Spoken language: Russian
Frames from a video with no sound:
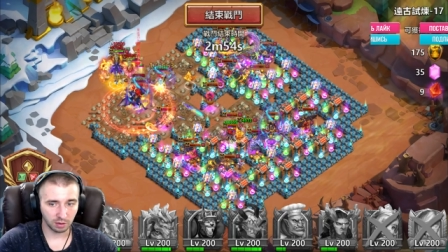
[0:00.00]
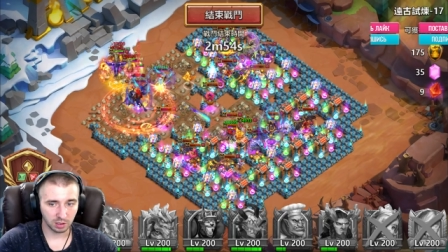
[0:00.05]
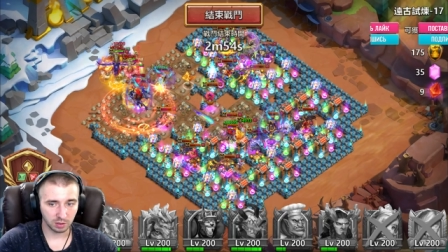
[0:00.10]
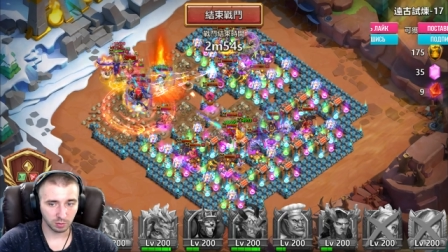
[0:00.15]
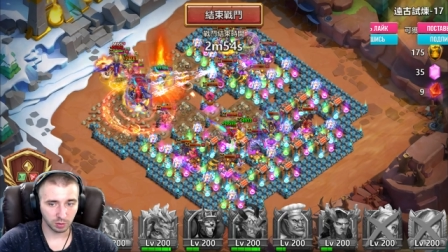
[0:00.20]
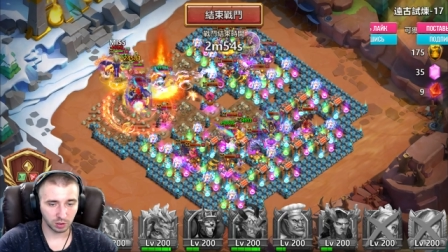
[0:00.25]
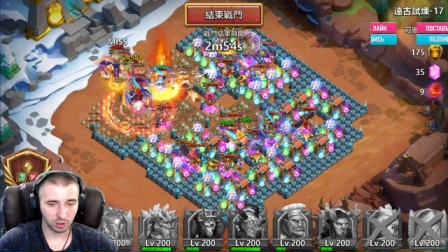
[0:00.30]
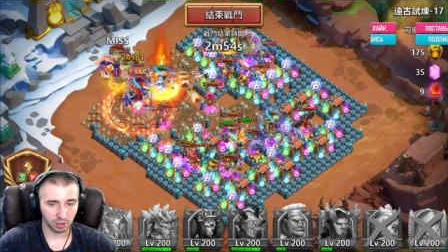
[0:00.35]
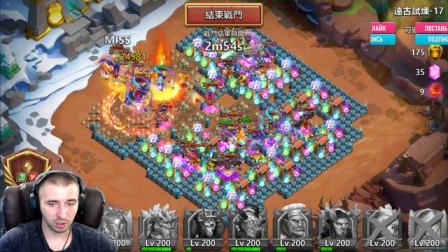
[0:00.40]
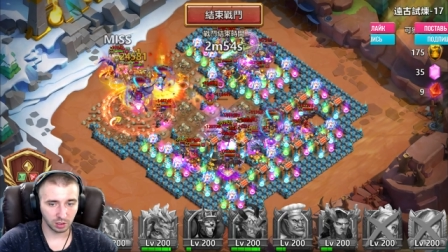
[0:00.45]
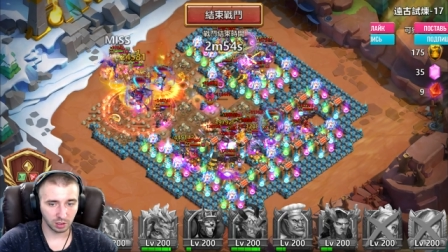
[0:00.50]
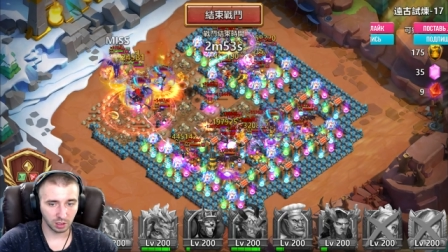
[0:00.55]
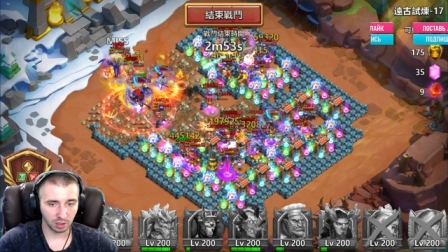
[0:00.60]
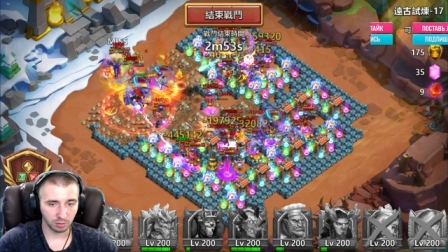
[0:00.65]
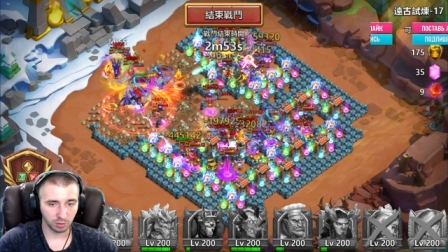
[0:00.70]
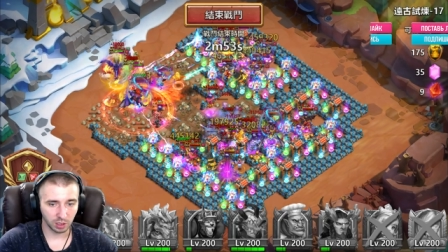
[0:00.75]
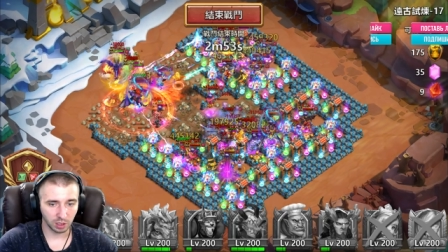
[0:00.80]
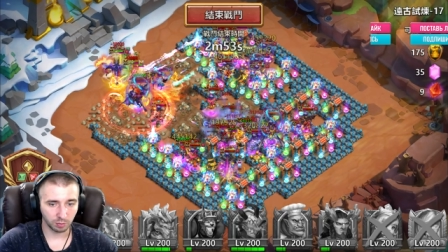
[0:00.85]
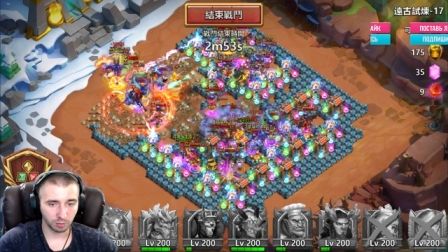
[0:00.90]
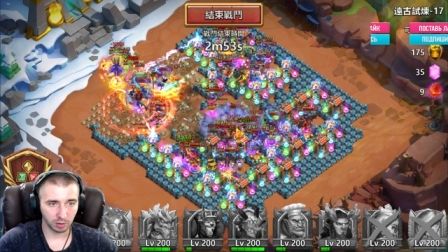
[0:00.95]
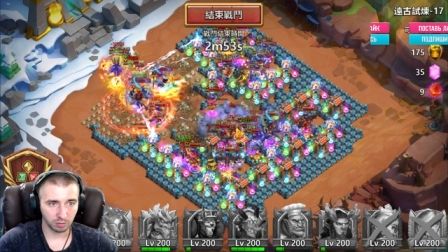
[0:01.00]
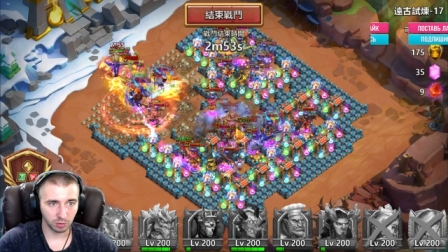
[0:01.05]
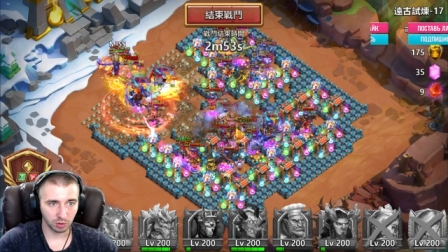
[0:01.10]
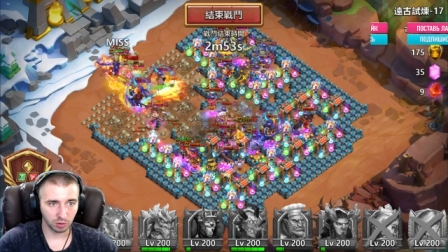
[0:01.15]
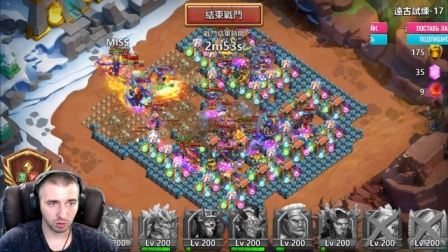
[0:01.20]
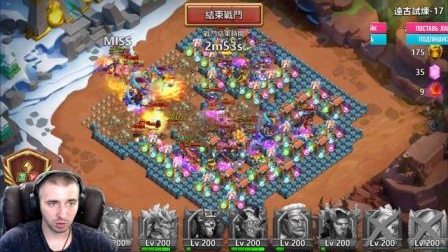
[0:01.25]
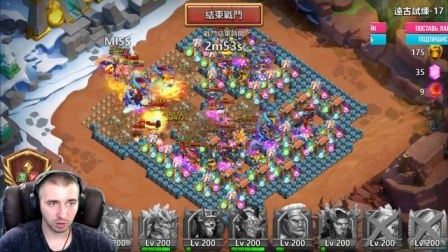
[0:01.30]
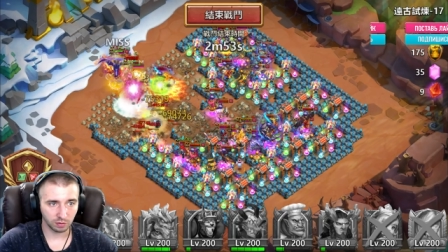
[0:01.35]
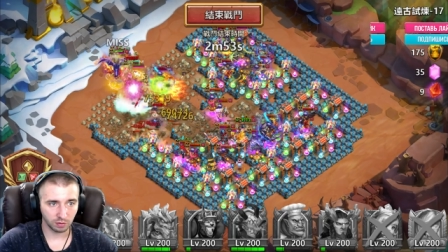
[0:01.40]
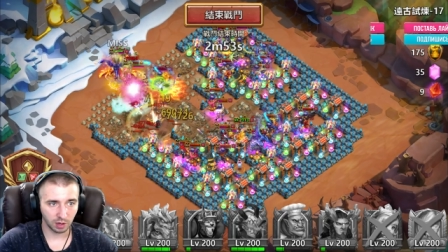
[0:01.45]
Смотрите, как мы их
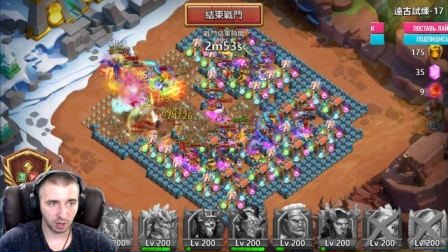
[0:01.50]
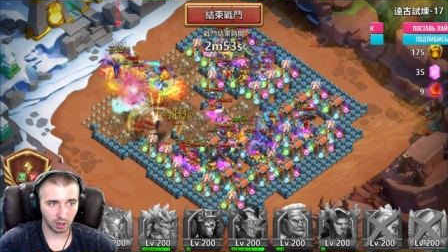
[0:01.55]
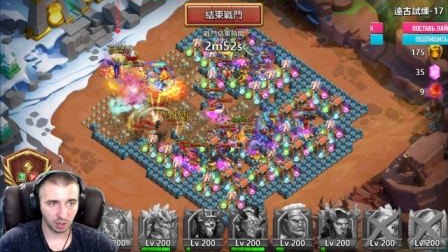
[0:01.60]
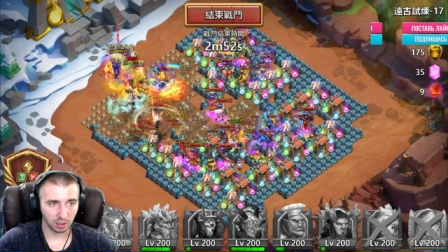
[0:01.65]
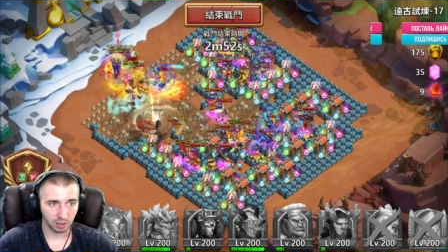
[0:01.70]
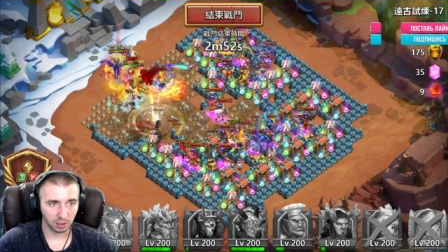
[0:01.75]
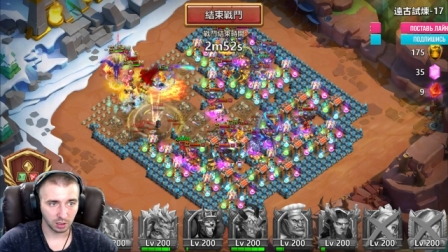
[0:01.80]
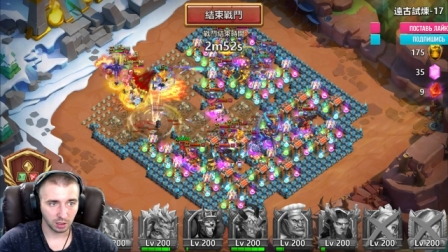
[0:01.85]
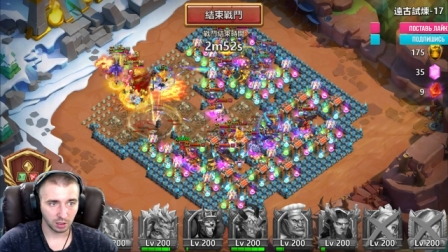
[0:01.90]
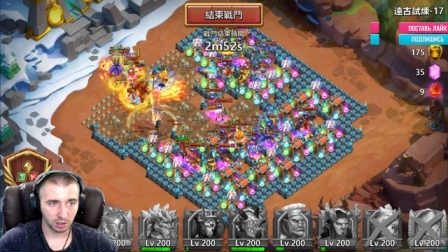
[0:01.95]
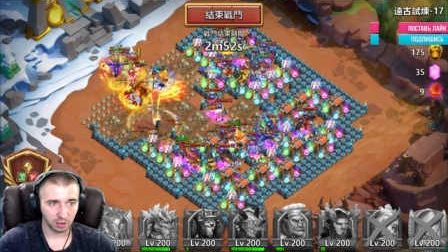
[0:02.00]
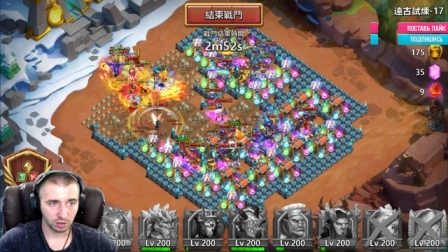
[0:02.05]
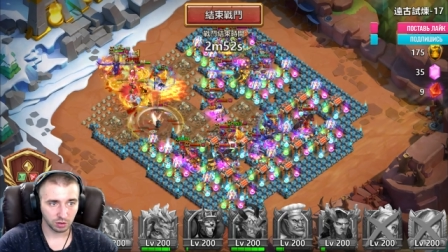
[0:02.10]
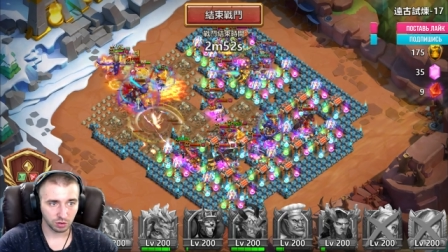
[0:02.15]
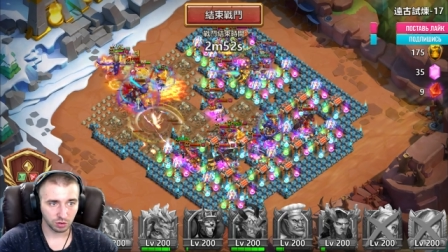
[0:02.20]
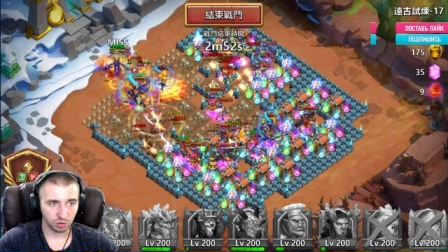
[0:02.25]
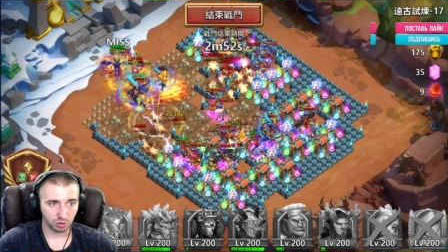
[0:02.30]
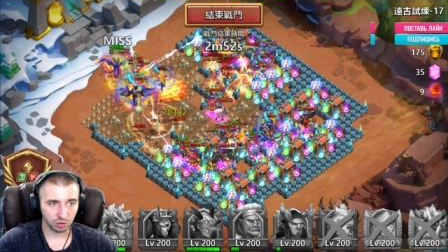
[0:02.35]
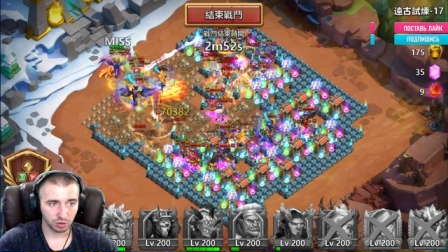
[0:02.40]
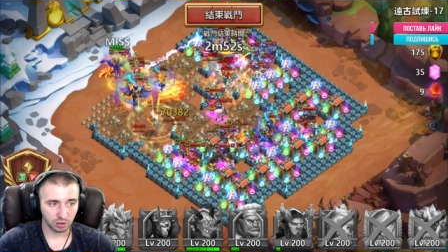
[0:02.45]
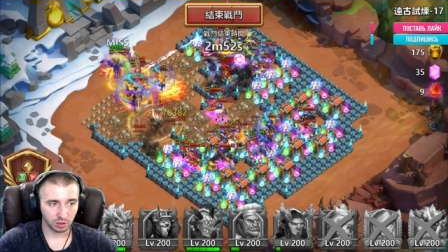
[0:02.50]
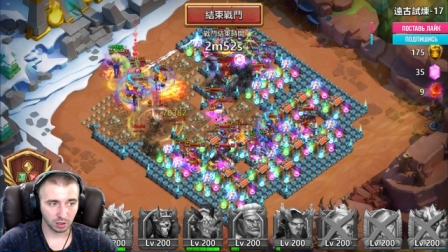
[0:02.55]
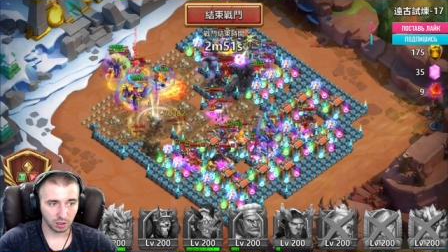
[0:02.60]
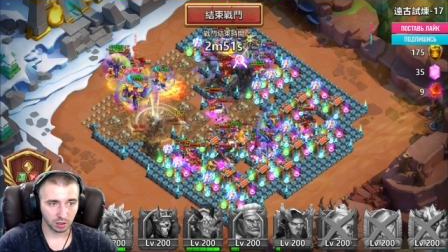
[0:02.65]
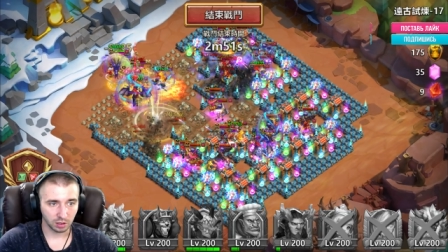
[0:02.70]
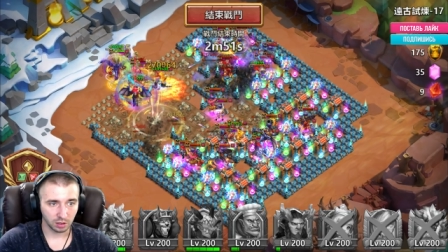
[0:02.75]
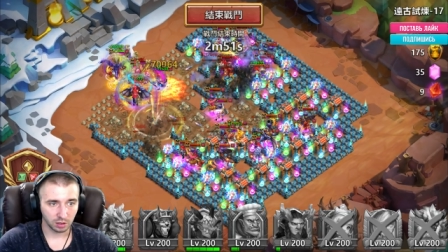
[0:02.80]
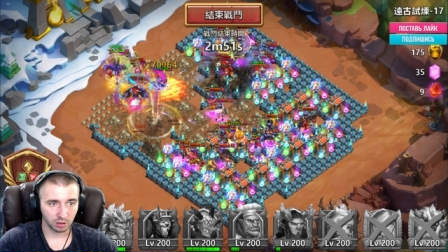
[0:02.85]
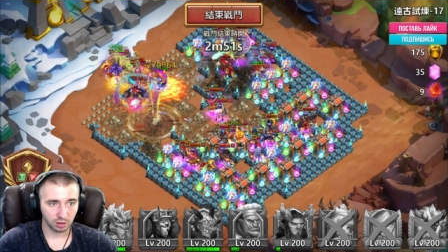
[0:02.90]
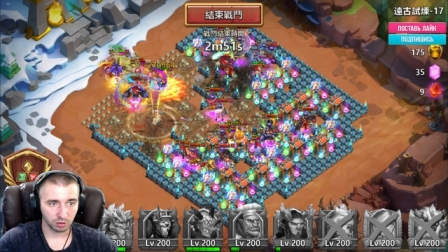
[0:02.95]
поминусовали жестко.
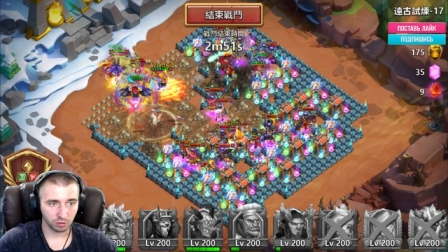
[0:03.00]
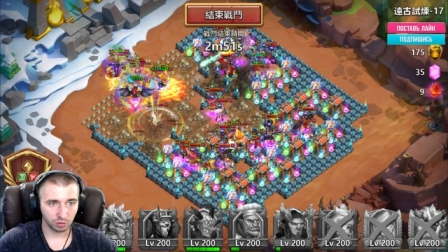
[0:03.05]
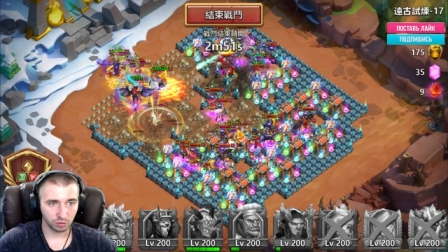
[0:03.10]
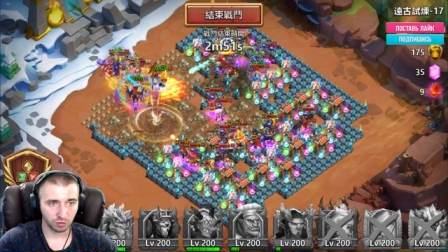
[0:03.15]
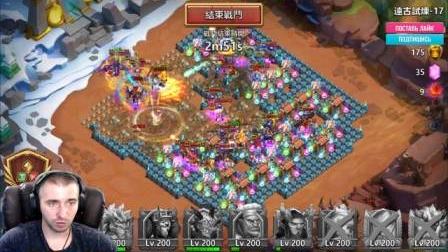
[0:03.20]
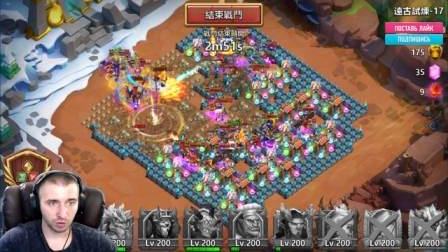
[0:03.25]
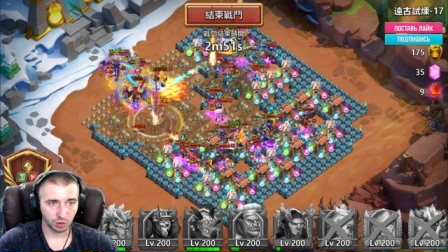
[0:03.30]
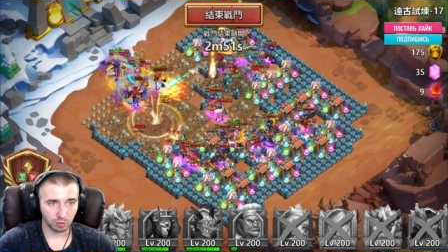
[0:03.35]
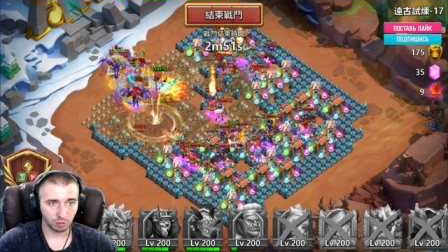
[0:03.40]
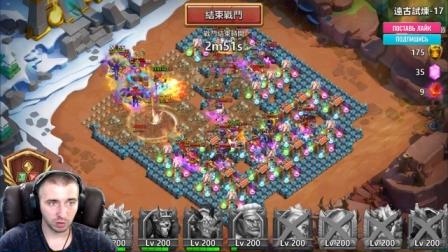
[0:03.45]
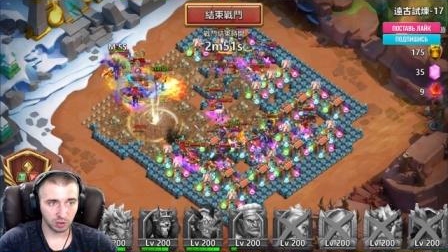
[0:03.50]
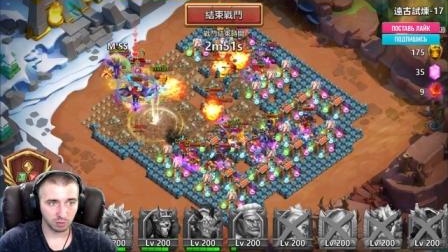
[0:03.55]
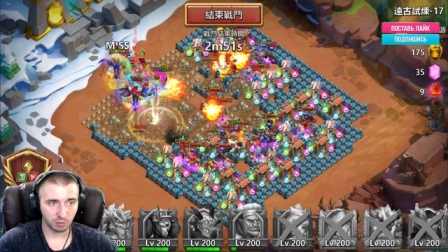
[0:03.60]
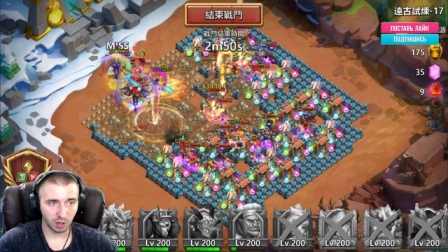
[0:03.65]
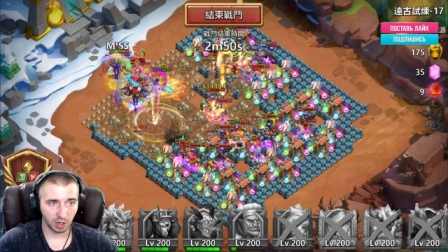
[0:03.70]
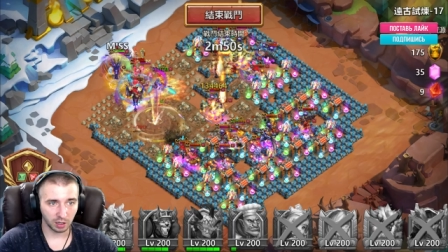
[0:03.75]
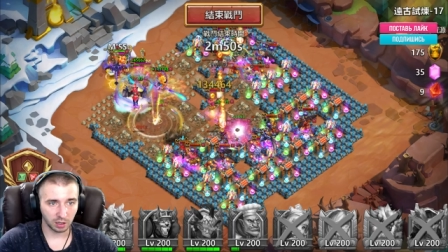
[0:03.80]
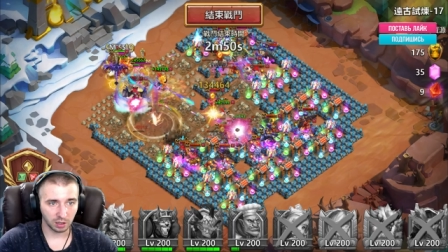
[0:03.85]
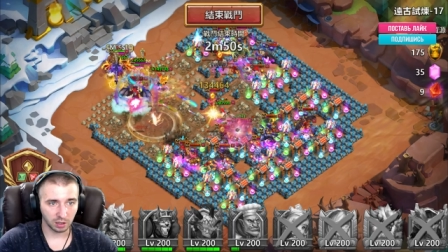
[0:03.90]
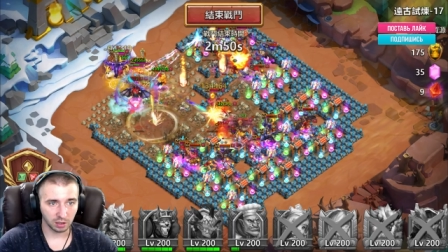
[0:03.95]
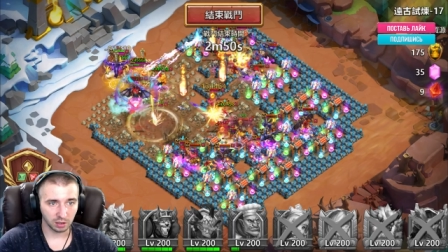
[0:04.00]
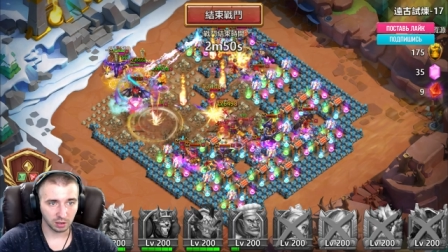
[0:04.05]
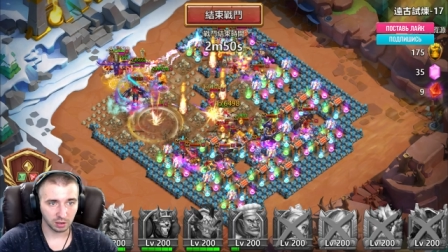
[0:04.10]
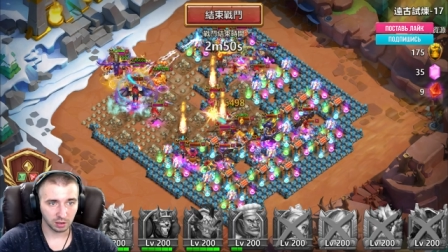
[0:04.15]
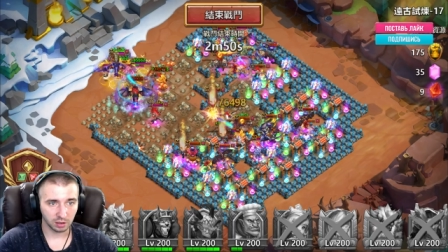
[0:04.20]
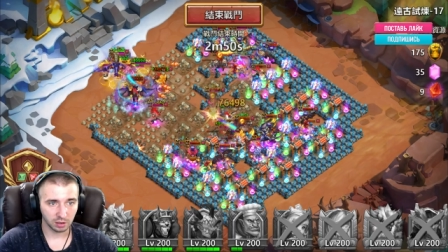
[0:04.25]
Тут все без магии.